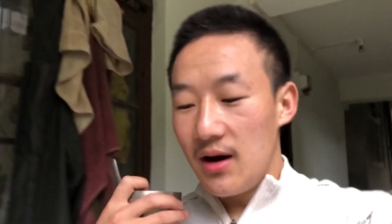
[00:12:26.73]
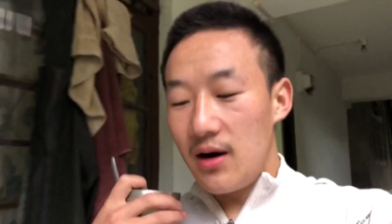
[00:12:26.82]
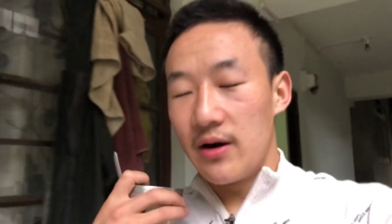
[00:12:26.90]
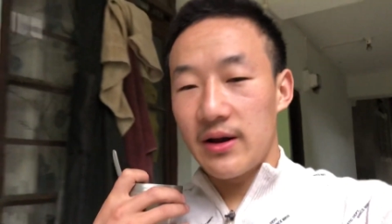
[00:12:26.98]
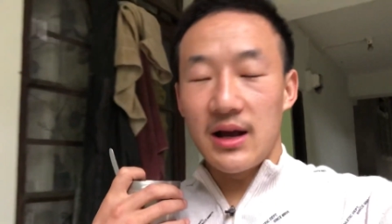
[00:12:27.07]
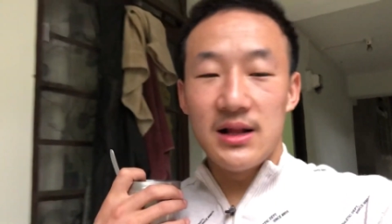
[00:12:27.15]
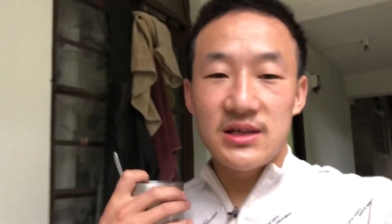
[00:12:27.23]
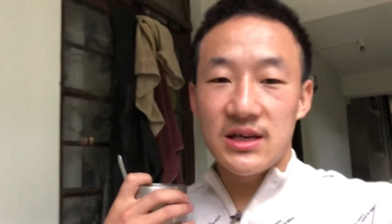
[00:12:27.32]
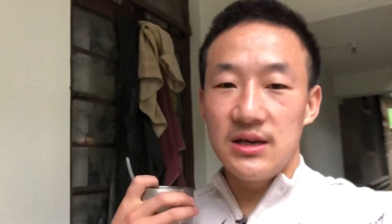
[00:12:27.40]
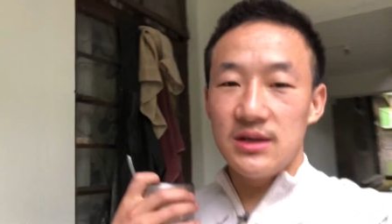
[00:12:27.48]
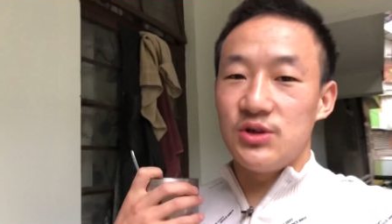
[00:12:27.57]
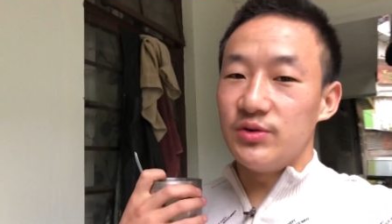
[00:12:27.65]
और कल से
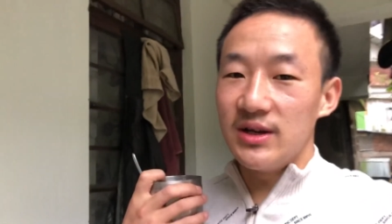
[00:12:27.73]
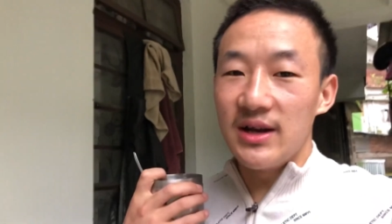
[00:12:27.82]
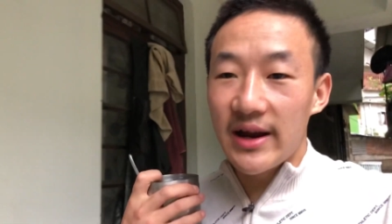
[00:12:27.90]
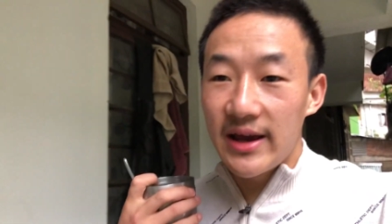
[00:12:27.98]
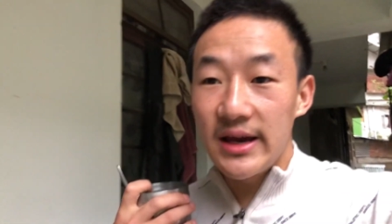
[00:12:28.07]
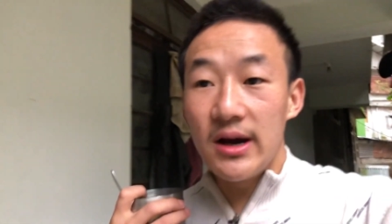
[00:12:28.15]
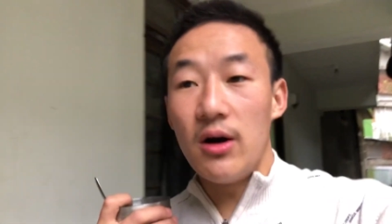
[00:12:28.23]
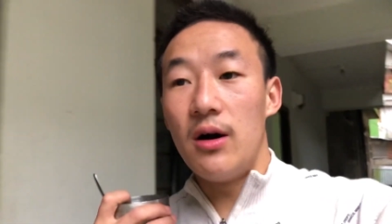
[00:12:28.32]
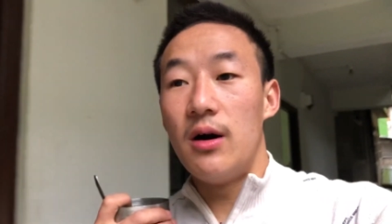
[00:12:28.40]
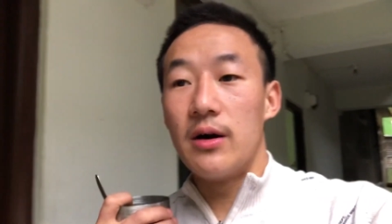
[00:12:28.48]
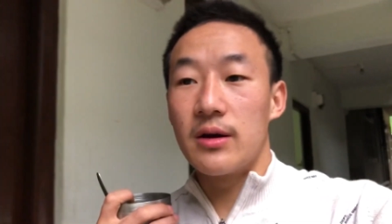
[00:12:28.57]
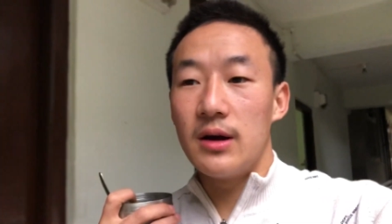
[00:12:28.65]
छुट्टी लग गई है
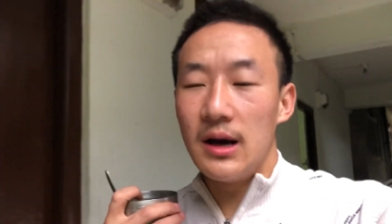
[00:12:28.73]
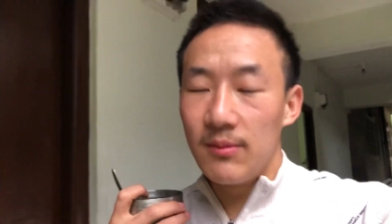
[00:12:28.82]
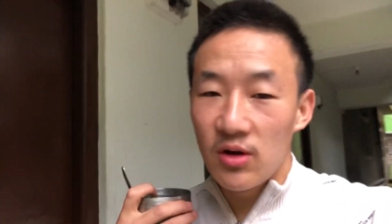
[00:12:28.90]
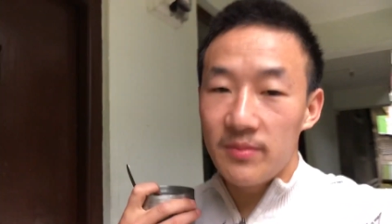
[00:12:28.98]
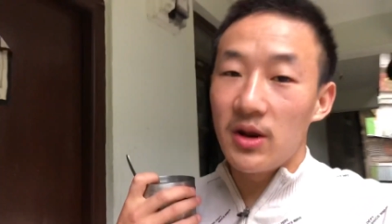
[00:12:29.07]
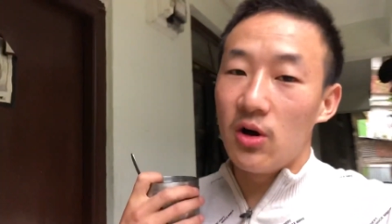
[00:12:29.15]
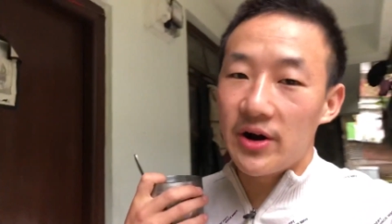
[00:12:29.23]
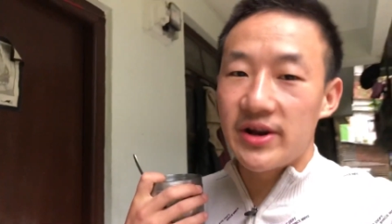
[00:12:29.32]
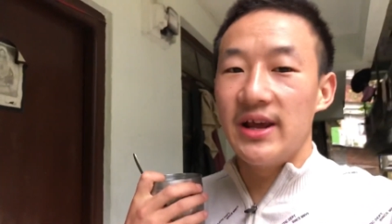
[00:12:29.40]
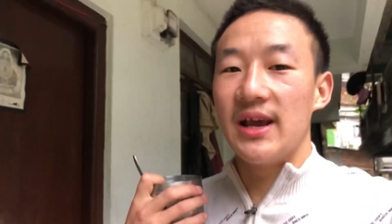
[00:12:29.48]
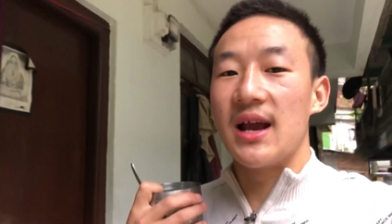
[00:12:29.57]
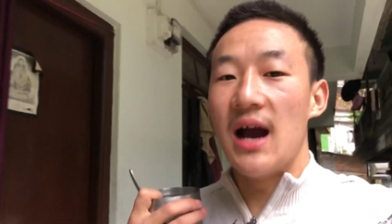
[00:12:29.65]
और हम लोग भी लौट
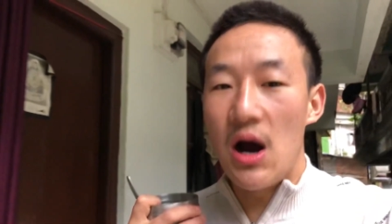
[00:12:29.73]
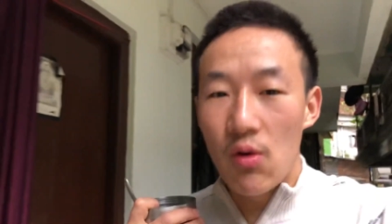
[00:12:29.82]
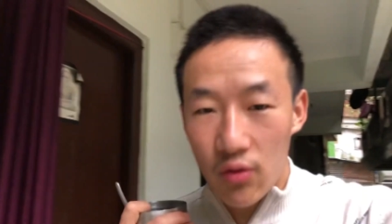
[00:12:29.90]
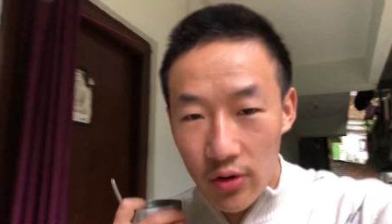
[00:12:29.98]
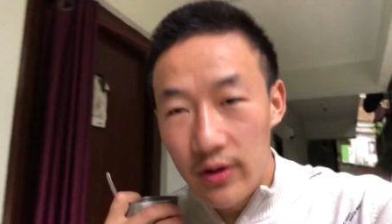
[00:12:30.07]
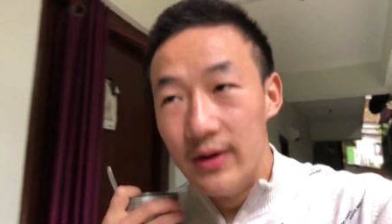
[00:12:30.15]
रहे हैं गाँव को